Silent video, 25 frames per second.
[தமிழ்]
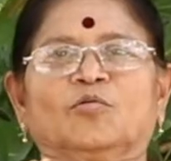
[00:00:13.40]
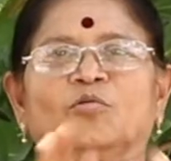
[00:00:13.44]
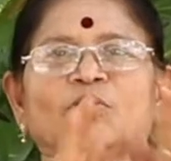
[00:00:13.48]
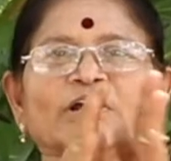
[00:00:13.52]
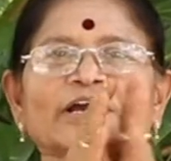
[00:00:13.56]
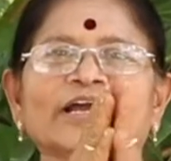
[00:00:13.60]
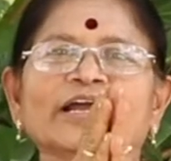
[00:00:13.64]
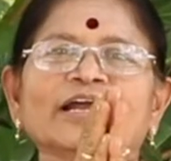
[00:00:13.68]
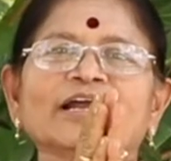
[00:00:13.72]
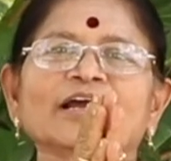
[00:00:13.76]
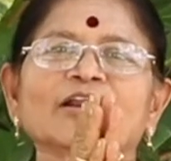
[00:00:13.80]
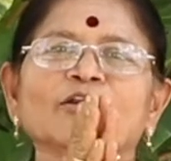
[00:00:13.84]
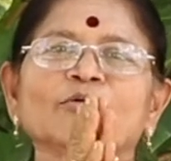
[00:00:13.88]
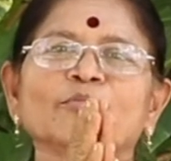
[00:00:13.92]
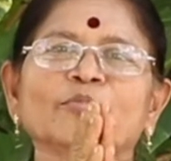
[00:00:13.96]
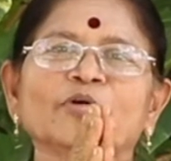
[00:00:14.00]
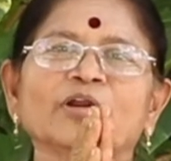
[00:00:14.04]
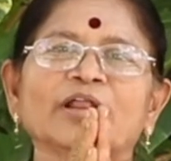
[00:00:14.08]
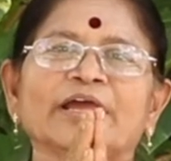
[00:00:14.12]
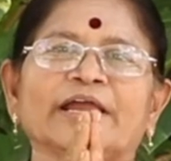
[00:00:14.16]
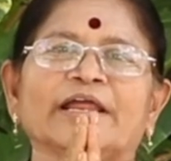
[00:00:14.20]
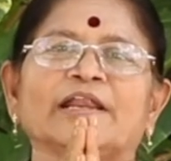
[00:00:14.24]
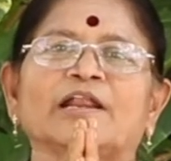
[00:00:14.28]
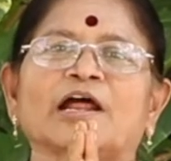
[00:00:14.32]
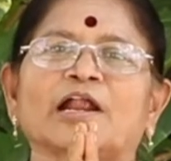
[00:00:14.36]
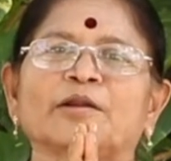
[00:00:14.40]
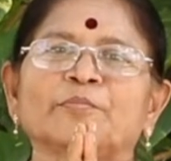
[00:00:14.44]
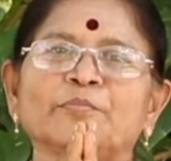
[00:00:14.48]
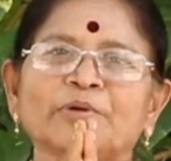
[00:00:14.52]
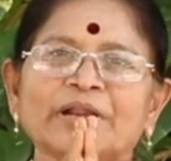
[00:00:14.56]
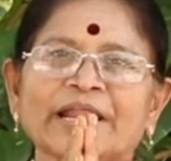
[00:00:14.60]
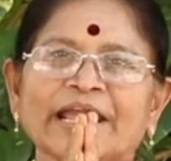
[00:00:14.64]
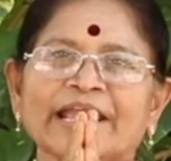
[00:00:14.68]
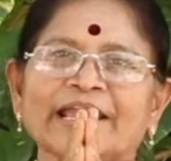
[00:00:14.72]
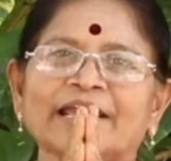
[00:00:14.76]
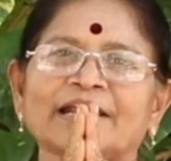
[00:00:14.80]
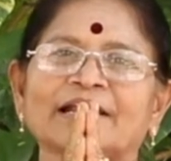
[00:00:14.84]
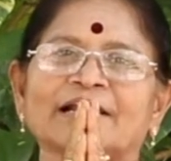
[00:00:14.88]
உலகெங்கிலும் உள்ள என் அன்பு
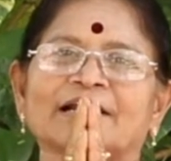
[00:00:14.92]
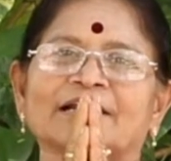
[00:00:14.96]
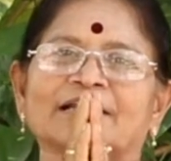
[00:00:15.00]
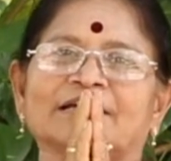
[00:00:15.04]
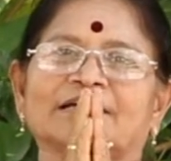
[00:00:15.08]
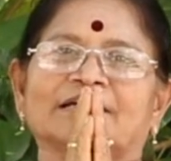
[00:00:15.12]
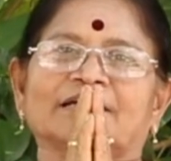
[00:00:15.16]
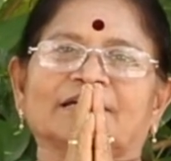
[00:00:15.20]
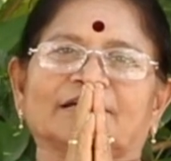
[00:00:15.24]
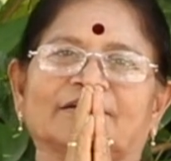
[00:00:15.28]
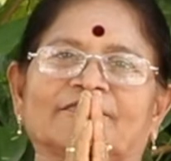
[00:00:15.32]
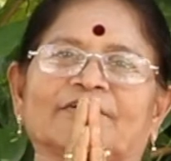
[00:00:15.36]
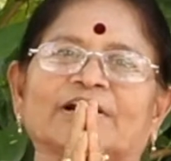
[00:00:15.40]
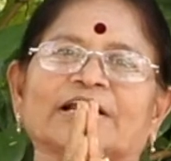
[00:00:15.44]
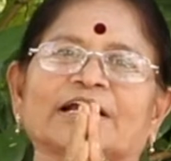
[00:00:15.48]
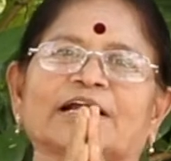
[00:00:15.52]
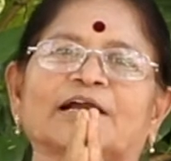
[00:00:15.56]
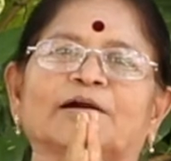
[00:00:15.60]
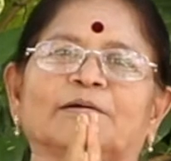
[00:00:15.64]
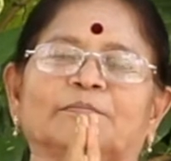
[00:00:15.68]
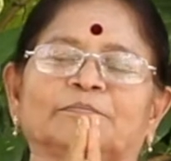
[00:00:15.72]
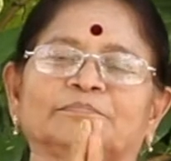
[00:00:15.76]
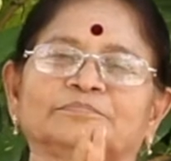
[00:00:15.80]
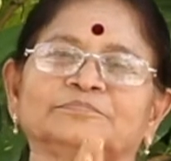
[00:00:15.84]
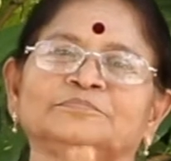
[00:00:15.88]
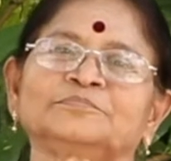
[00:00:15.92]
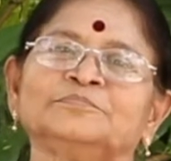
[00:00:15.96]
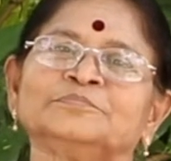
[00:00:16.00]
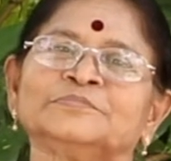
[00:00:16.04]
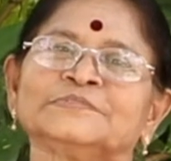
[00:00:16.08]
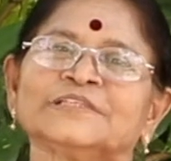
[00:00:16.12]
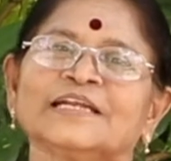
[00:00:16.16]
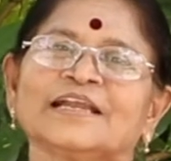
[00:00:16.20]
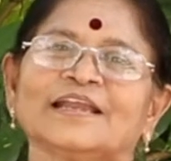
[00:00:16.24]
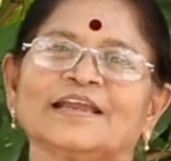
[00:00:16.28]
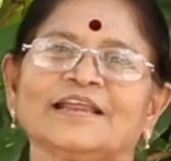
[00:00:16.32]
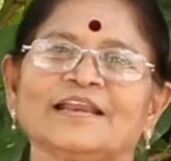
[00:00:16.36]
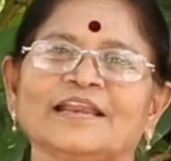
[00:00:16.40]
நேயர்களுக்கு வணக்கம்
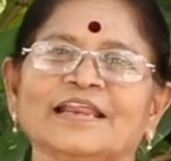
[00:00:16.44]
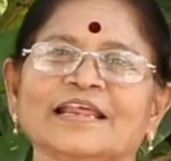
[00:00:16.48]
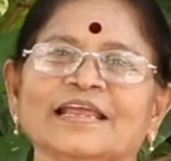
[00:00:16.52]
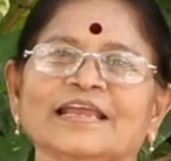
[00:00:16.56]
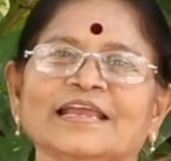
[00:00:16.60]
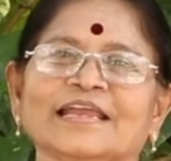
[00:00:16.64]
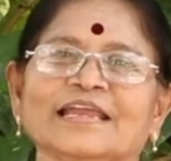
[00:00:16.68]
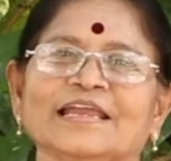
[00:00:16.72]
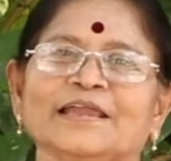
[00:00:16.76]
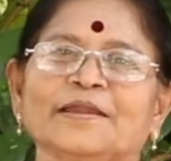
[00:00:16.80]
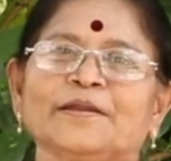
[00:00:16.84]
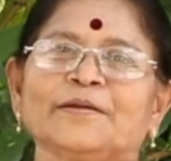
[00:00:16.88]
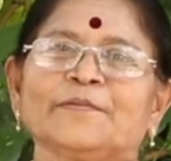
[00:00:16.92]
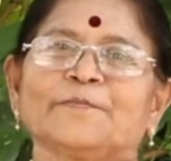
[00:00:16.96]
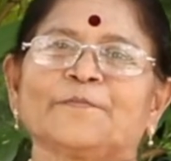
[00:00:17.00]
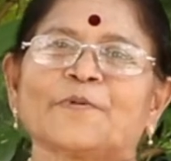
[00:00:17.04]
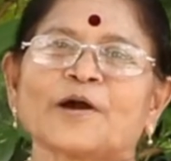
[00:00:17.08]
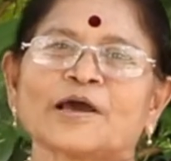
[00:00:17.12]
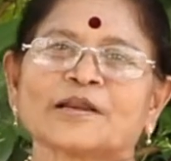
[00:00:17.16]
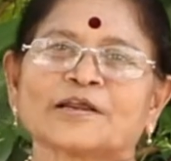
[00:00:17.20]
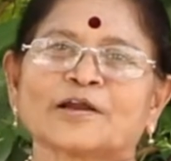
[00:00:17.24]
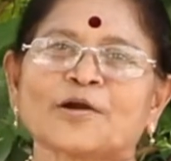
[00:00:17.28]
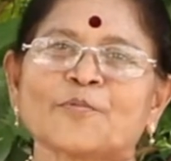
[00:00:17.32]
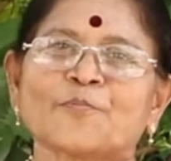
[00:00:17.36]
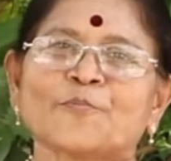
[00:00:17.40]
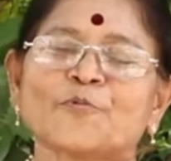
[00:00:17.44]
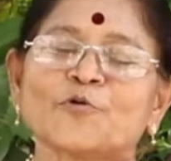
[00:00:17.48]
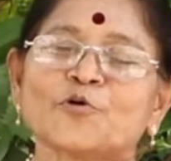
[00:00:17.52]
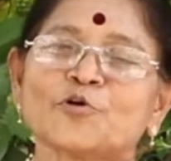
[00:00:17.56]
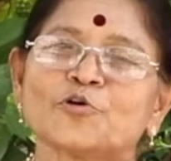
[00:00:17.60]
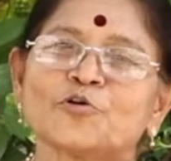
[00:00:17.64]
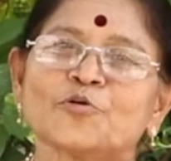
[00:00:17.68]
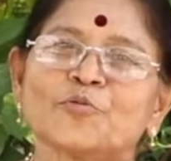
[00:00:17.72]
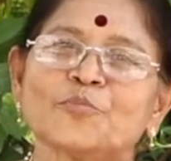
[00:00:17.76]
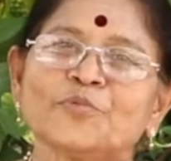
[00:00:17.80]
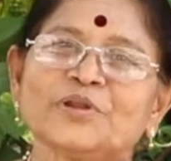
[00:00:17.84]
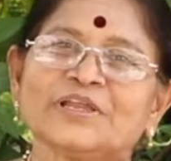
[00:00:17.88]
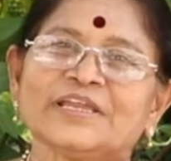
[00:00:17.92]
இன்றைக்கு பார்க்க
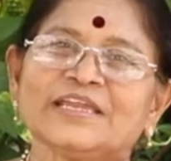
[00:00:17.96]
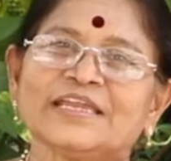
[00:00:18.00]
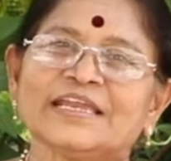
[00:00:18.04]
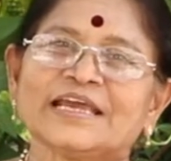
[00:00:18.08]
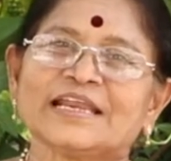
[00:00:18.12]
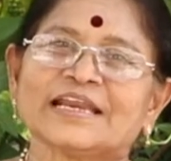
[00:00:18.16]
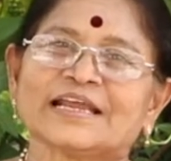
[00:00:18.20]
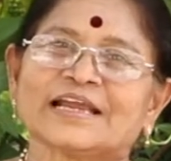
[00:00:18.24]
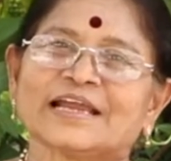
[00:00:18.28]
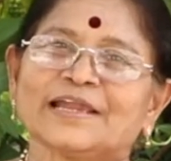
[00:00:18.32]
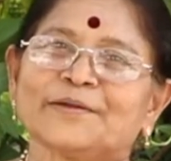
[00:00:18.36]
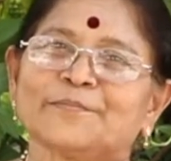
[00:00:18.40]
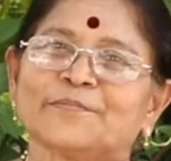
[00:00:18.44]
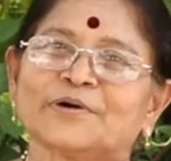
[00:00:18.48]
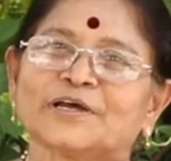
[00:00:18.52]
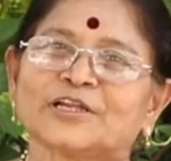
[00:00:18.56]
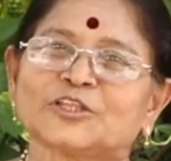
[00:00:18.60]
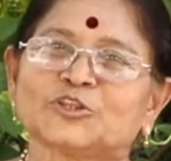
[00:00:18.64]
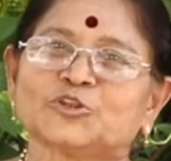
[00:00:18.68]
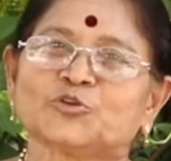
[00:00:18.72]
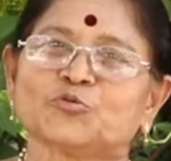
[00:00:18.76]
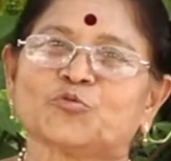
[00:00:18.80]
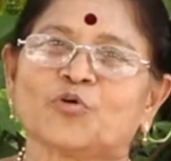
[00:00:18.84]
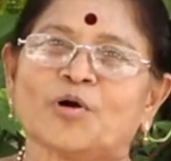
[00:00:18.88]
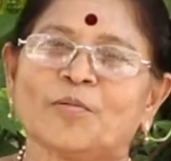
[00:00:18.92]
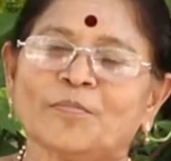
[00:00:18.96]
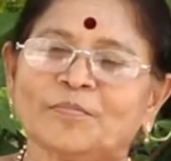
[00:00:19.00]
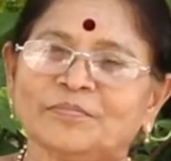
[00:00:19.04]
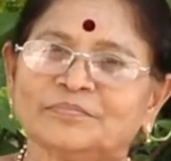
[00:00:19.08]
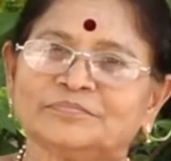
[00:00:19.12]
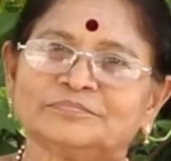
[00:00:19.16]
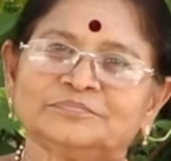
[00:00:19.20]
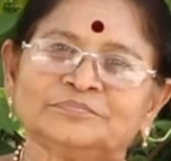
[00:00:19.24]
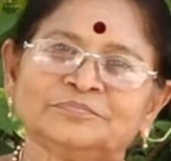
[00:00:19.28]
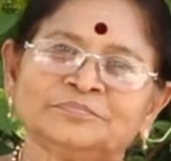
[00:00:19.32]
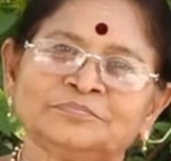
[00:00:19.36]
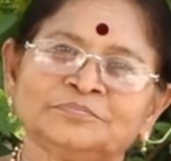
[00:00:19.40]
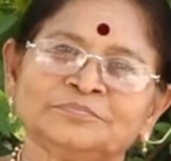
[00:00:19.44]
போகும் இயற்கை மருத்துவம்
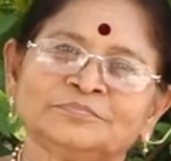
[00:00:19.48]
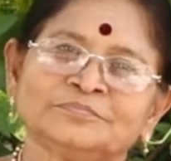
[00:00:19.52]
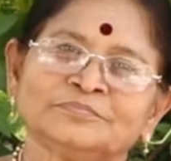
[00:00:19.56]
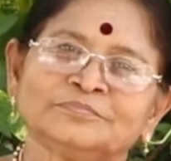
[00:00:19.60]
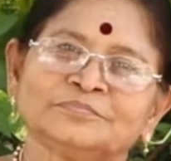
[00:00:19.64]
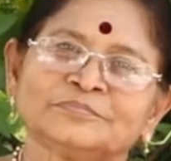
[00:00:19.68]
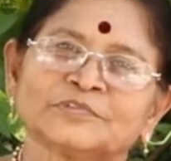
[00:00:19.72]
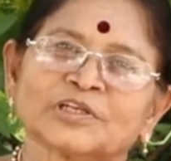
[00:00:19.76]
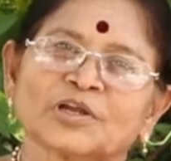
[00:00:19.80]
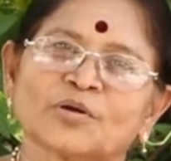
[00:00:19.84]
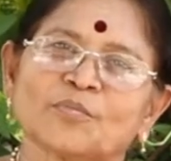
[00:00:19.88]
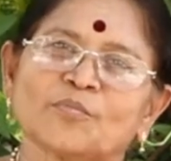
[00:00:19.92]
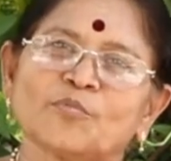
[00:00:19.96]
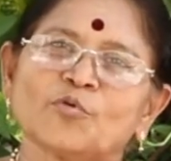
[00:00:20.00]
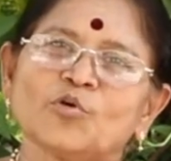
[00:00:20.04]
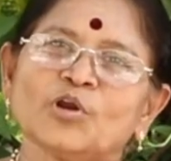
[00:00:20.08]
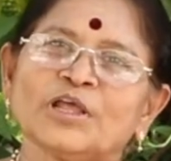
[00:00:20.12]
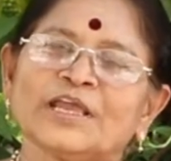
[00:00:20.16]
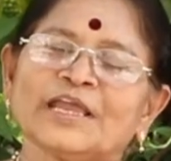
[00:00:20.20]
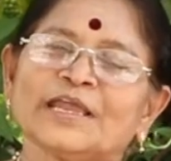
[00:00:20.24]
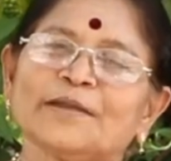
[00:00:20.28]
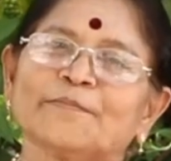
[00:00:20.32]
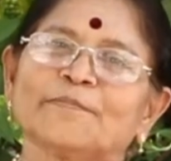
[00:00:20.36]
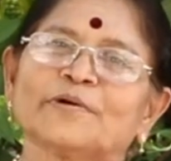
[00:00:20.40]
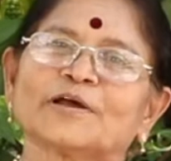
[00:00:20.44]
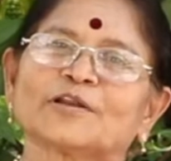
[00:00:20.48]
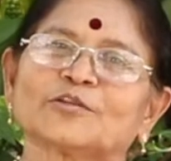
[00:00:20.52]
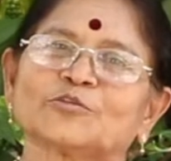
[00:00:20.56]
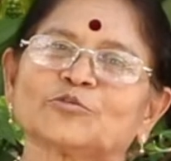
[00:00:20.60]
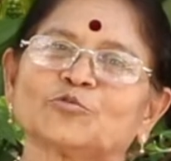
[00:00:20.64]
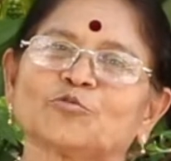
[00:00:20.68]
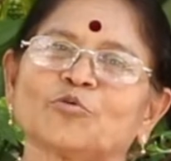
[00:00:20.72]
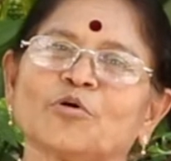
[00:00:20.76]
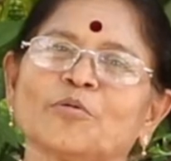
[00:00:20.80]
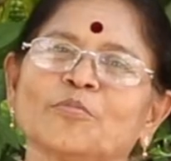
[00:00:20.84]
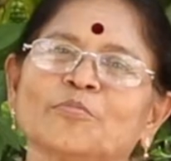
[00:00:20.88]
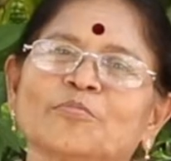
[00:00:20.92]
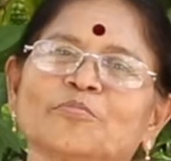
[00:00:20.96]
மூலிகை
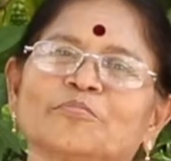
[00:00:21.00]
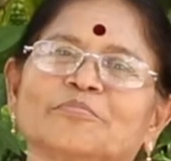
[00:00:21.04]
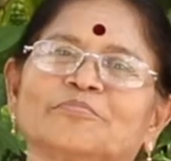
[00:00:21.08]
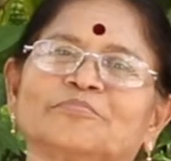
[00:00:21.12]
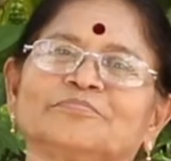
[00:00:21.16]
மருத்துவம்